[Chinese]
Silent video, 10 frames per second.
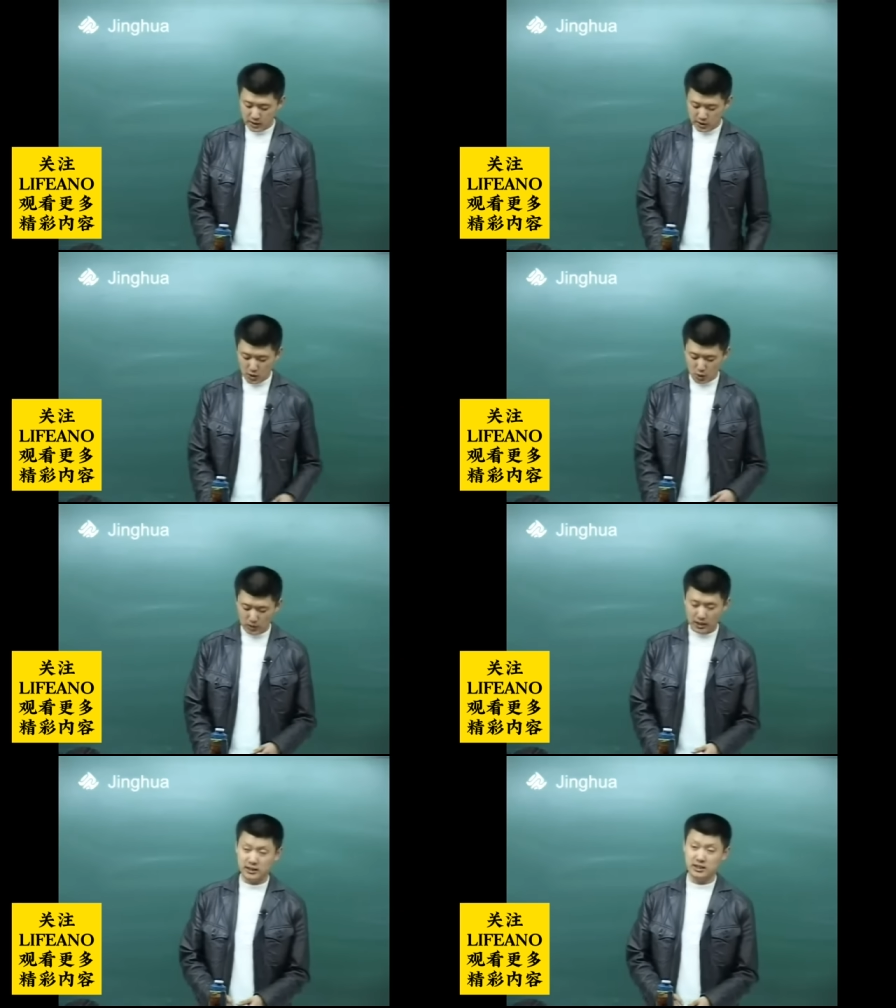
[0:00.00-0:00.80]

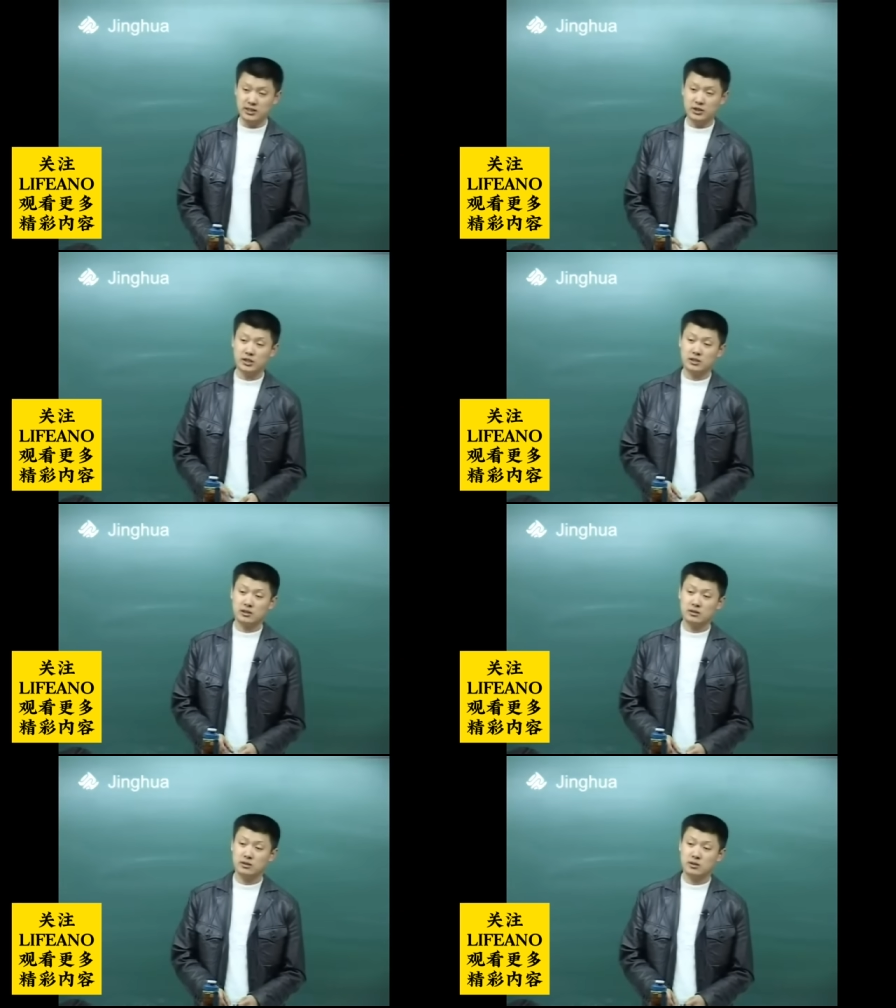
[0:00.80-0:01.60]
旧的体制
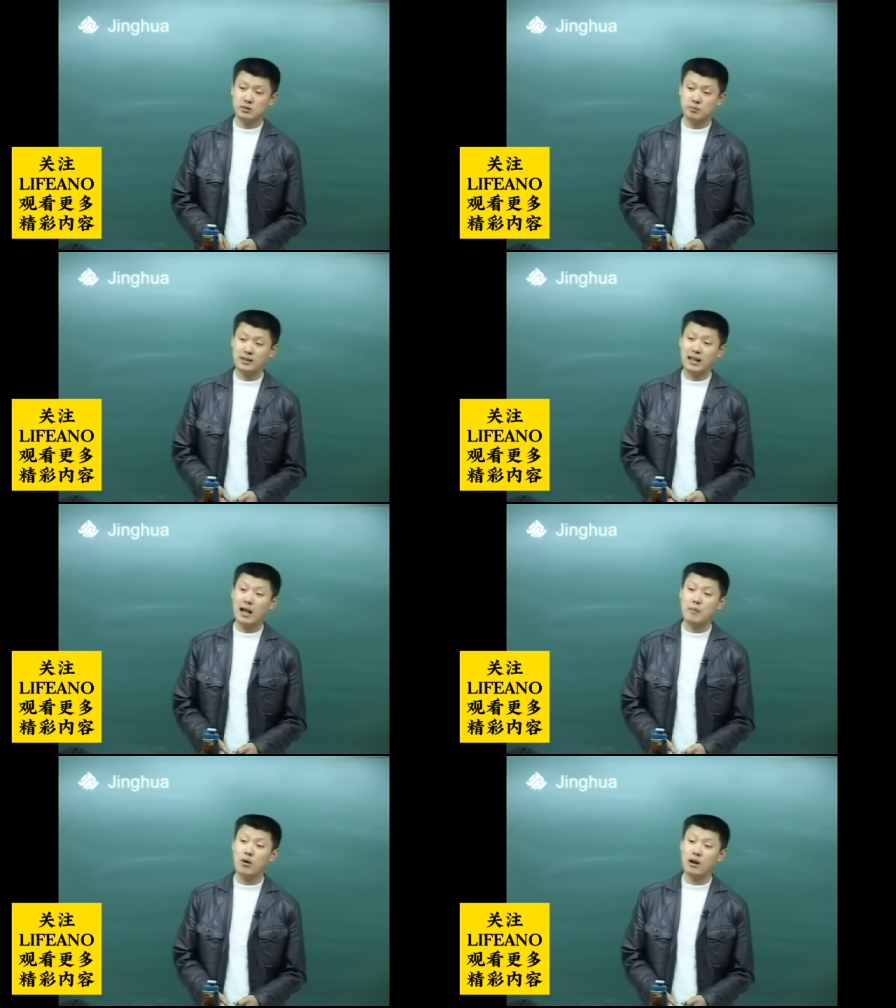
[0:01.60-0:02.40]
被
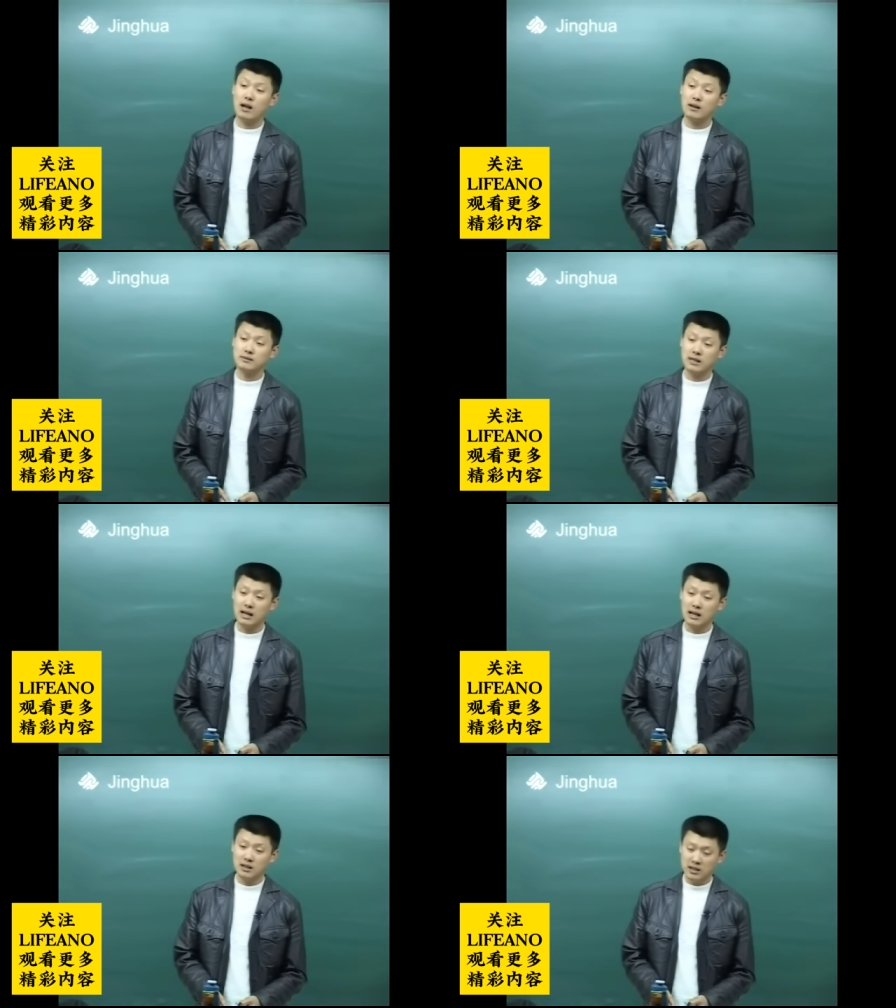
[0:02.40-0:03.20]
打破了啊。